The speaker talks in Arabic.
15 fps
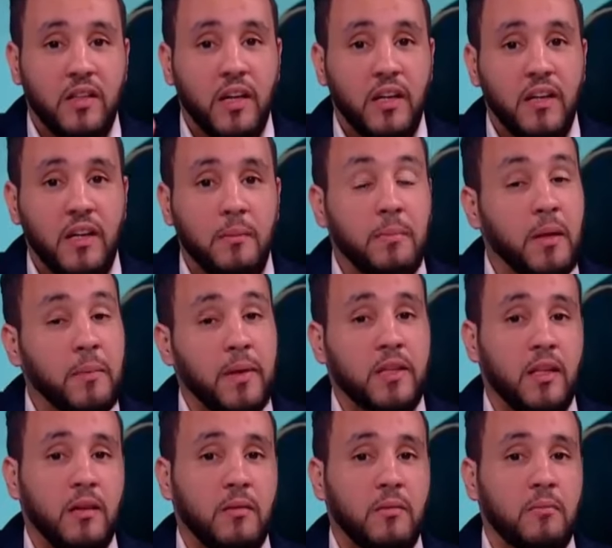كان
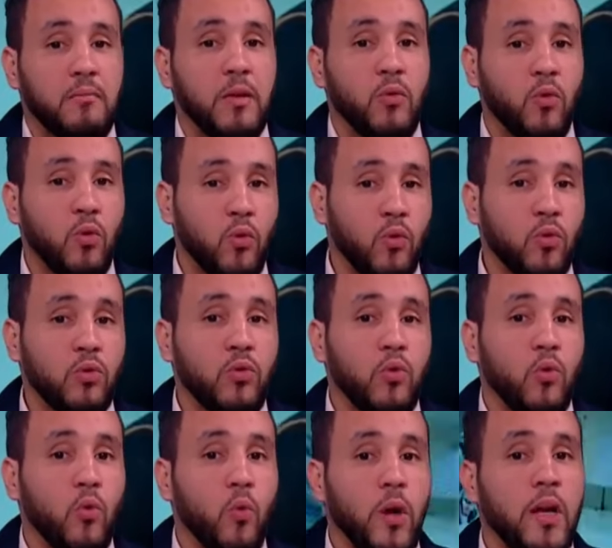بالمثل بالورود
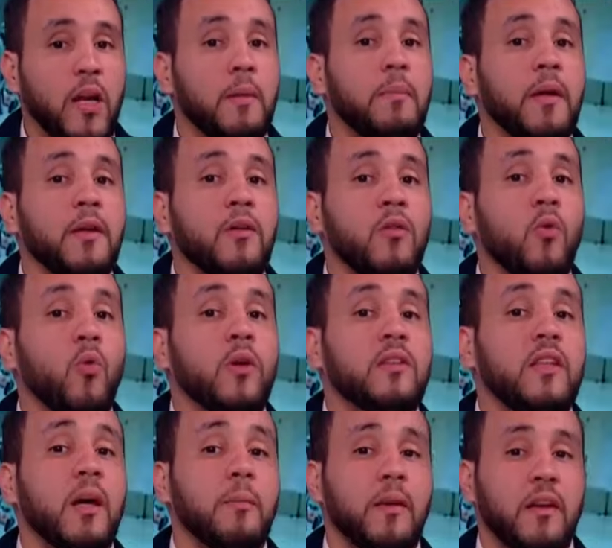واللبن
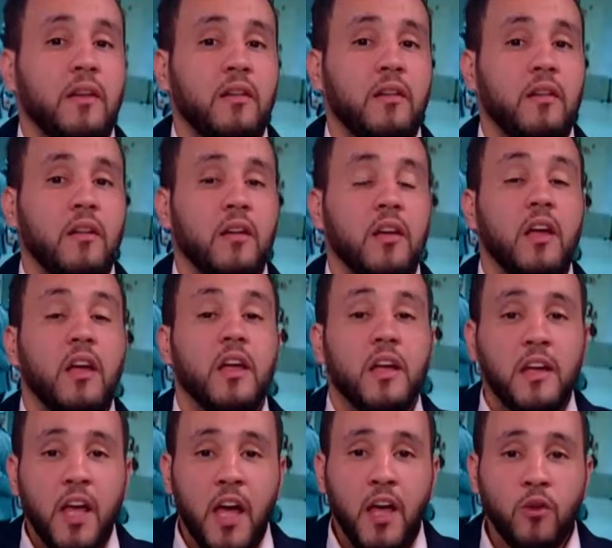والتمر
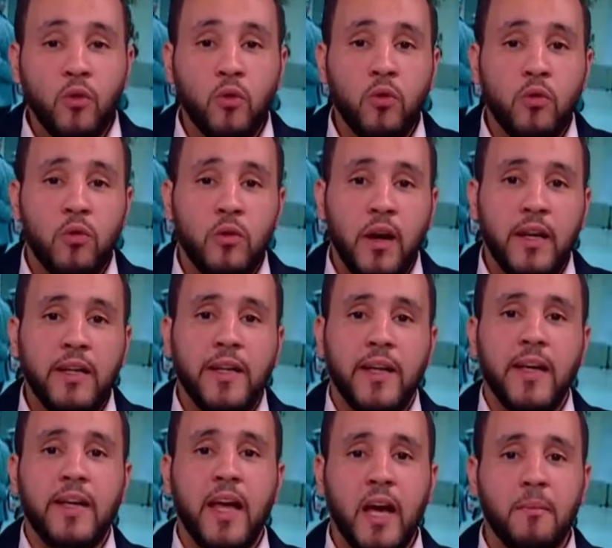نحن
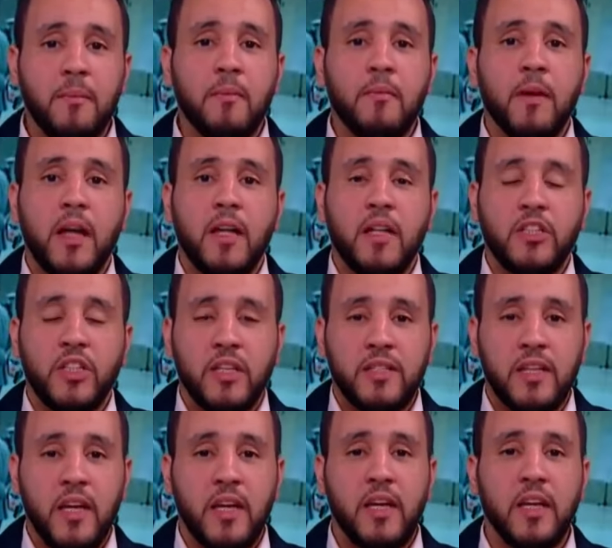الإعلام
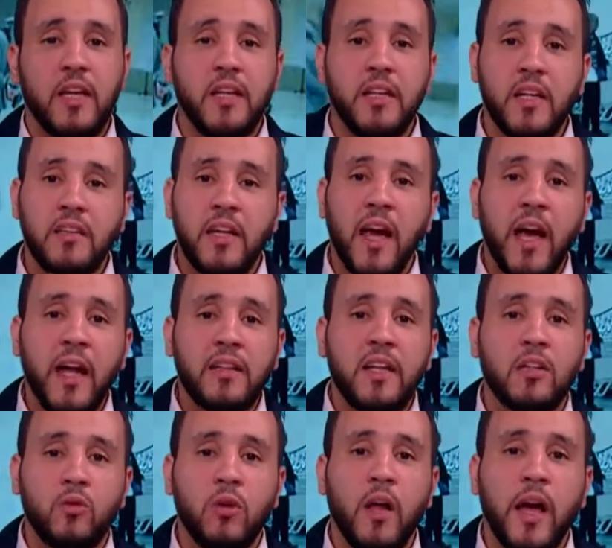الجزائري
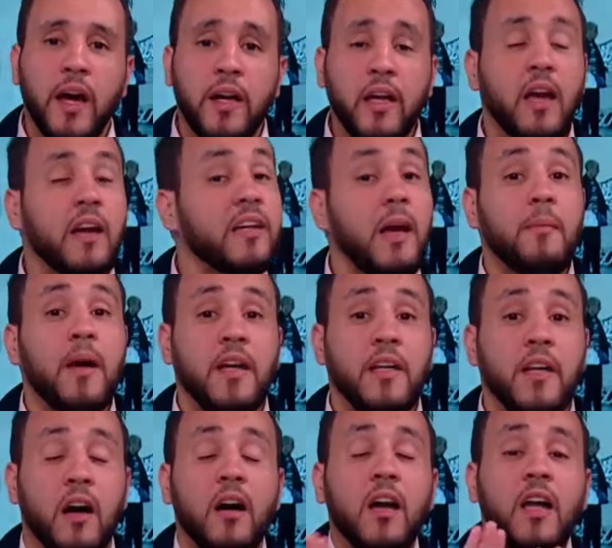نتحدث الحقيقة كما
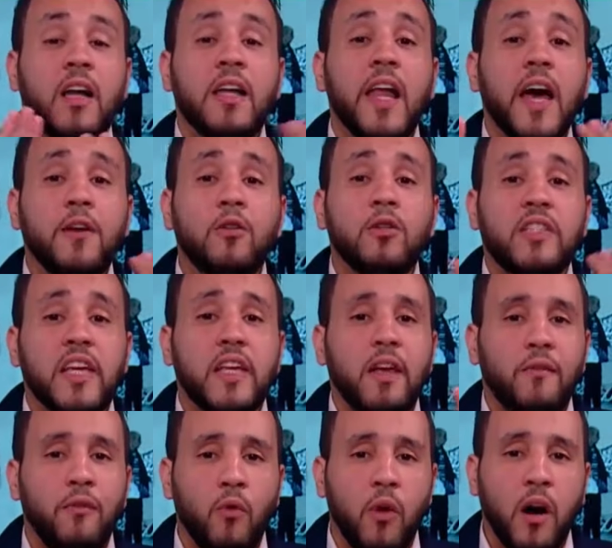هي لا
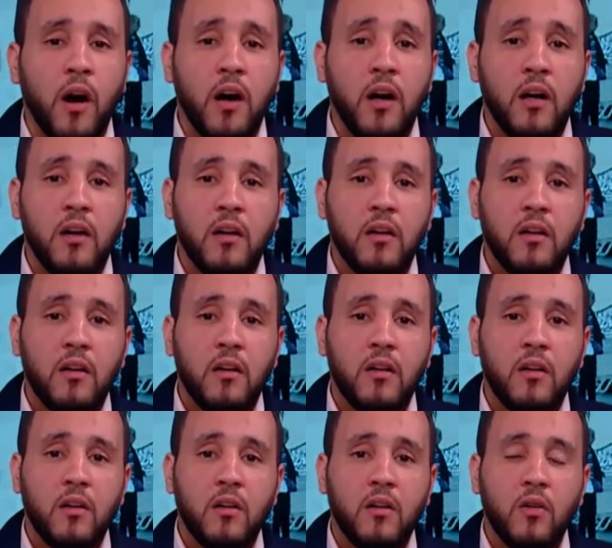نزيفها
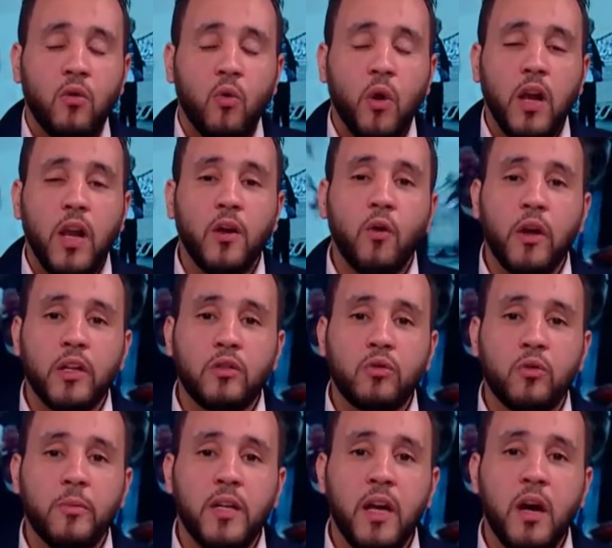ولا
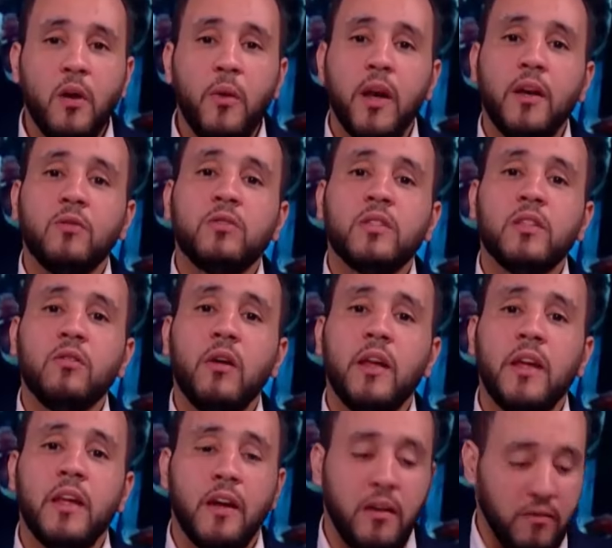ننقص منها ولا نزيد
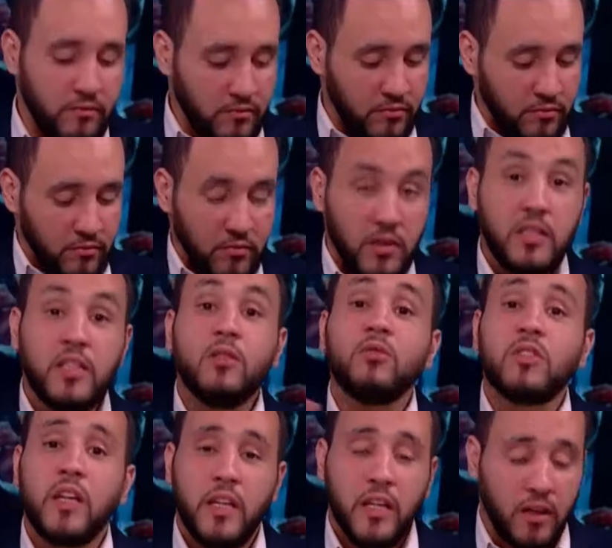عليها ما
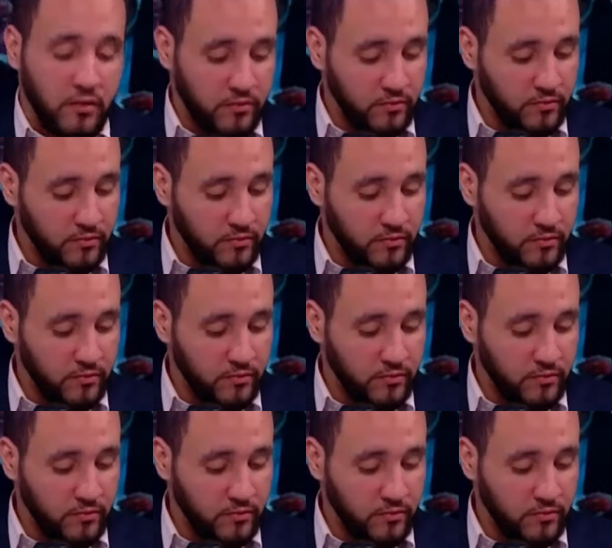نزيدوش عليها